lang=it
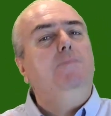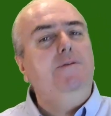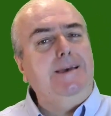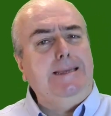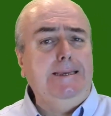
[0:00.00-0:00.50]

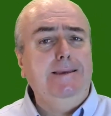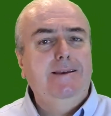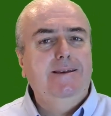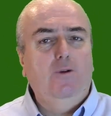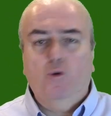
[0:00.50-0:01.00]
vedi,
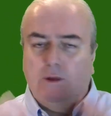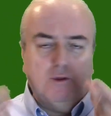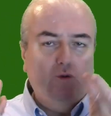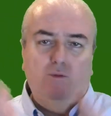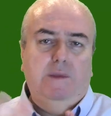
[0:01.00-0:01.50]
o
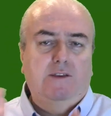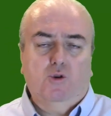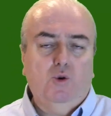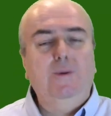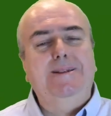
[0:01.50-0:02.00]
quando mi
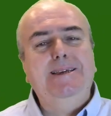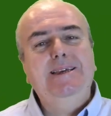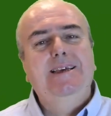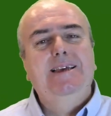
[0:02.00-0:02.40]
ascolti,